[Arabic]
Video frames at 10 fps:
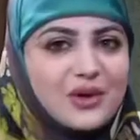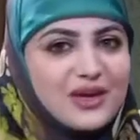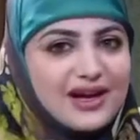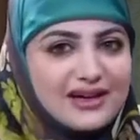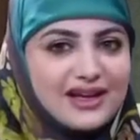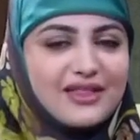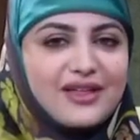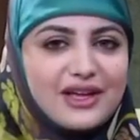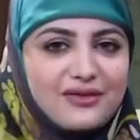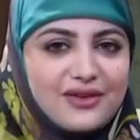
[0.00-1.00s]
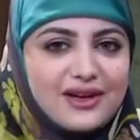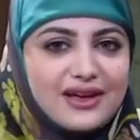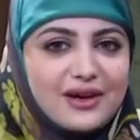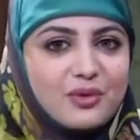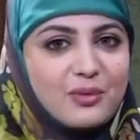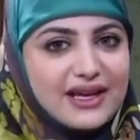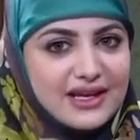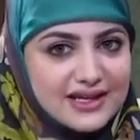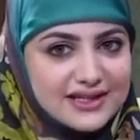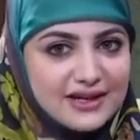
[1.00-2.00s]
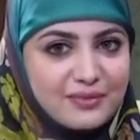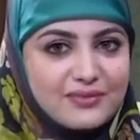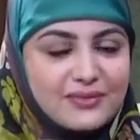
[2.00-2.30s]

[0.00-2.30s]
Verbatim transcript: ويانا ضيفة مميزة